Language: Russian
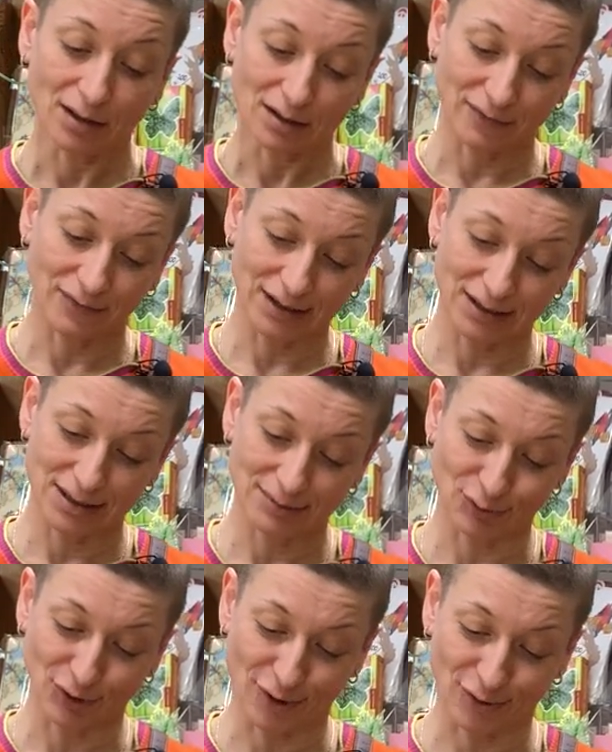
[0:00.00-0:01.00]
говорите
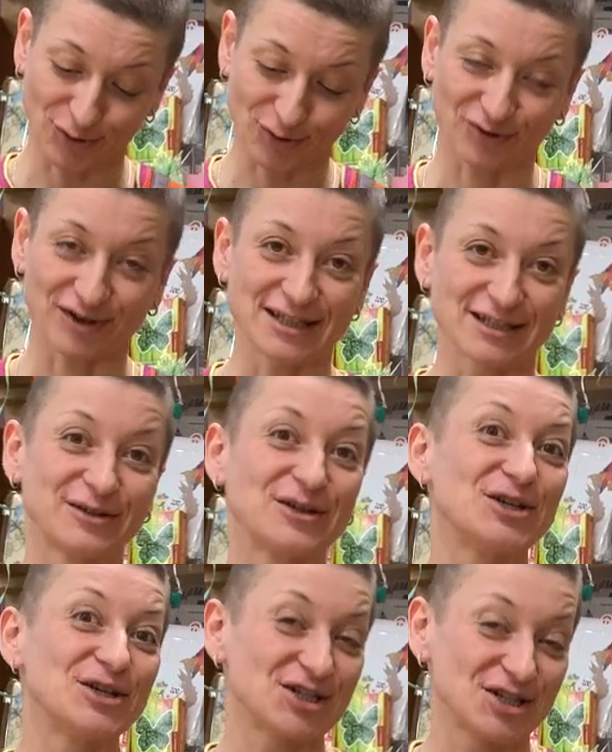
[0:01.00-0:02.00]
ему, какой он у вас
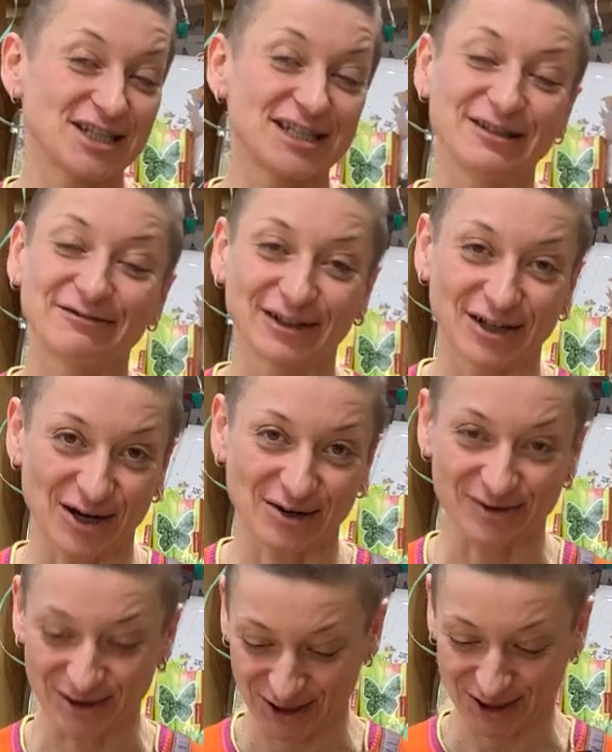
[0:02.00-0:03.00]
счастливый
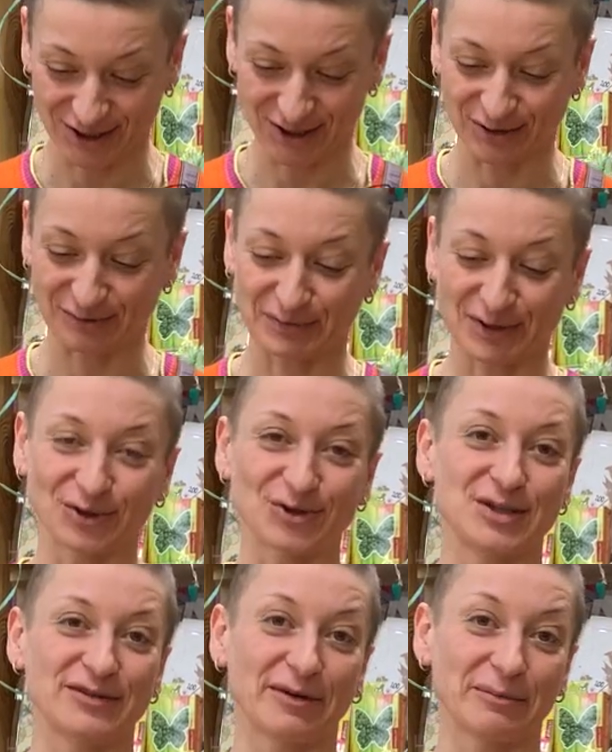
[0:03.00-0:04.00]
горошек, что он
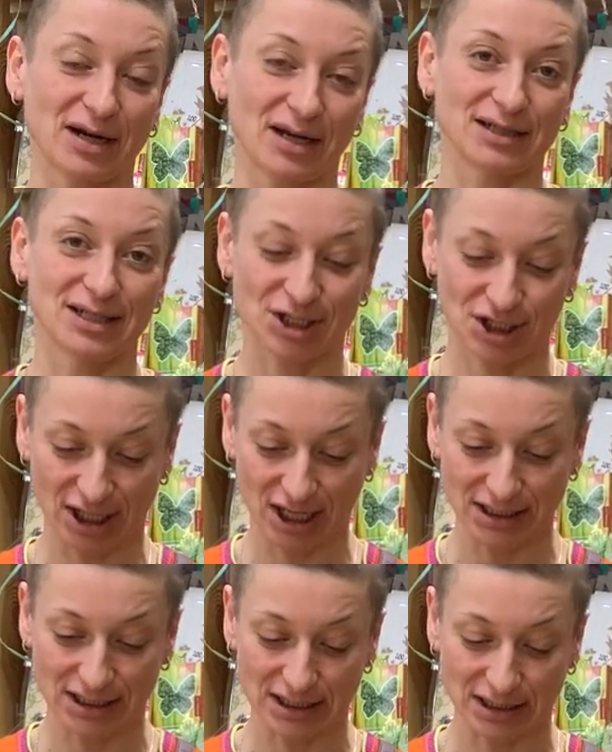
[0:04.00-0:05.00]
приносит вам радость,
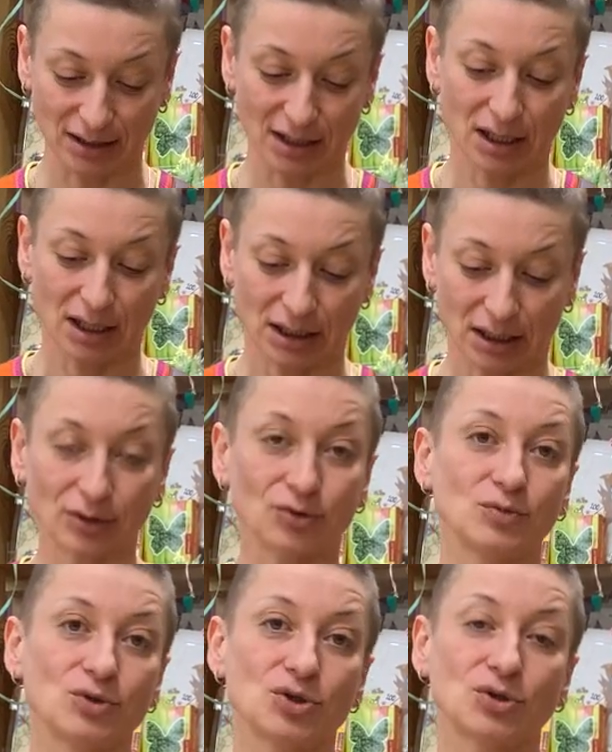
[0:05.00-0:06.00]
счастье, я
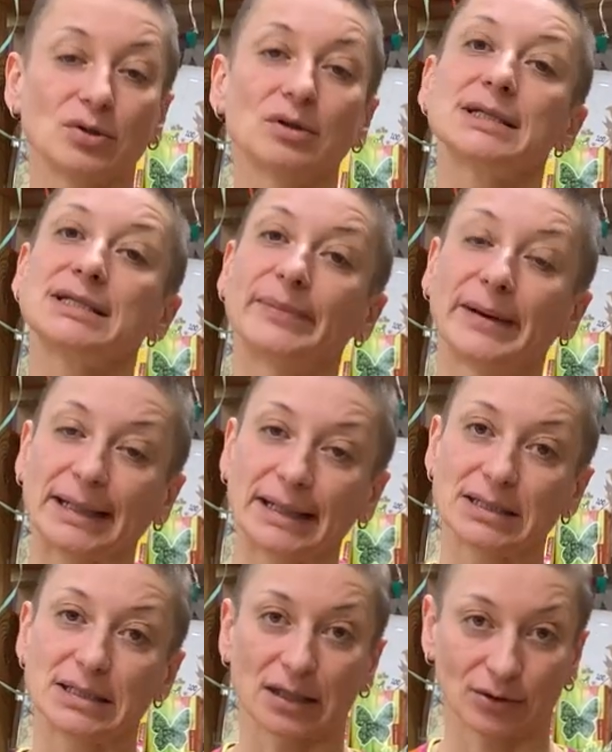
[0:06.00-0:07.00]
думаю, что
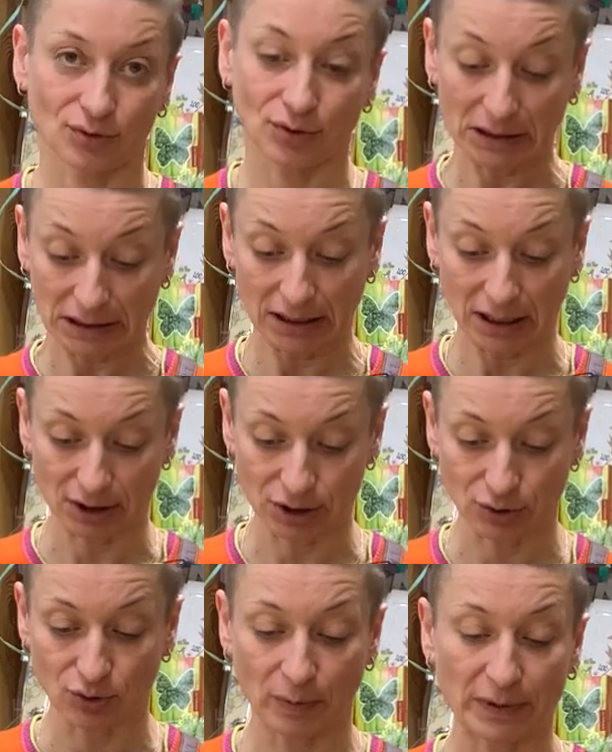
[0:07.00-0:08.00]
заболеть оно не
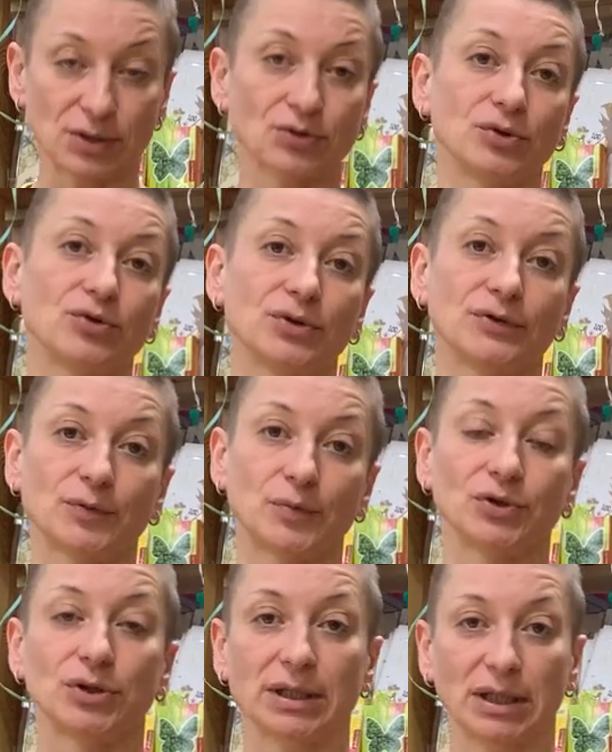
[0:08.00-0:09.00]
должно, поскольку у него
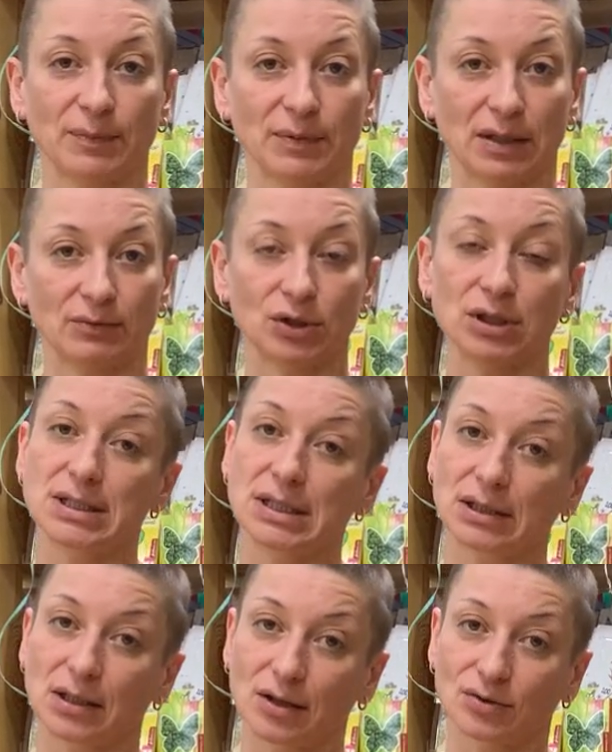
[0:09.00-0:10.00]
будет крепкий
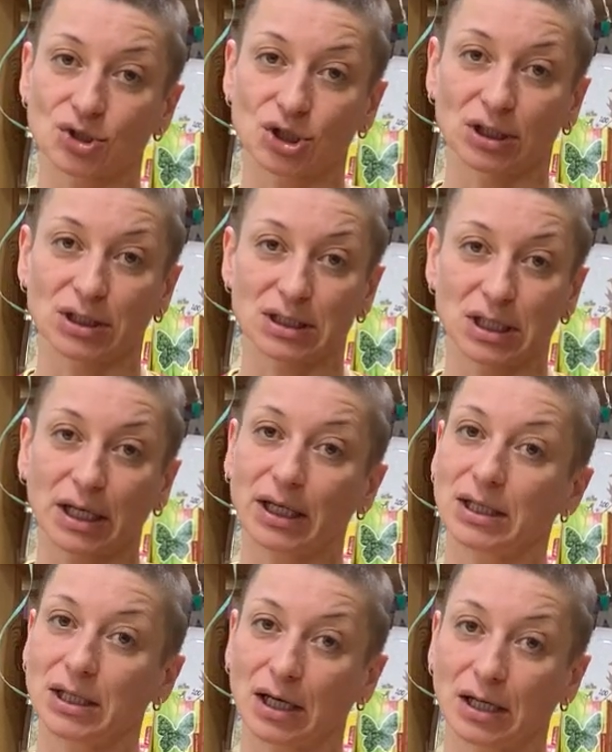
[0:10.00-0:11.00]
иммунитет, хорошее
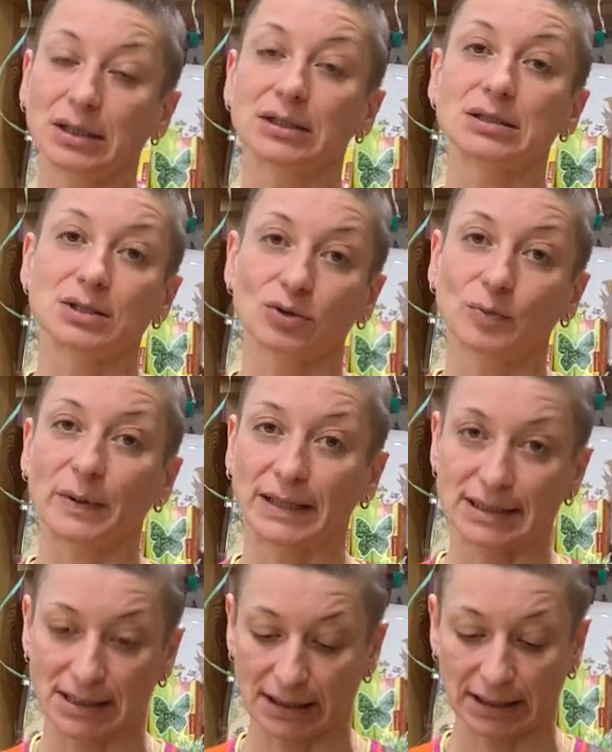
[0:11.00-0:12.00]
настроение, а это
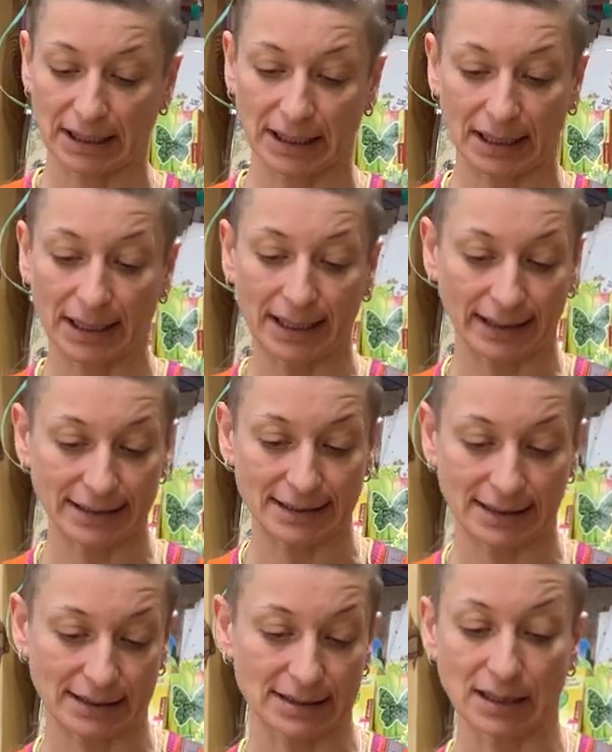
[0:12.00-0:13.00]
стопроцентная
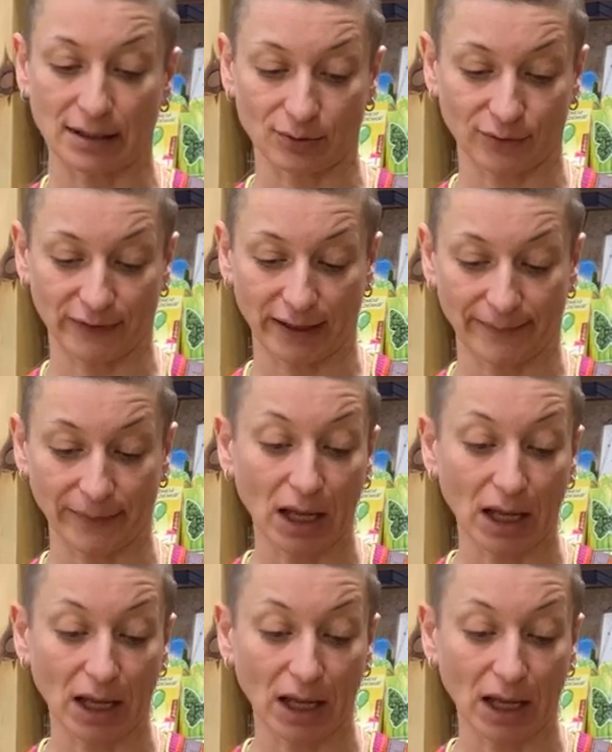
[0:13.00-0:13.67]
гарантия здоровья.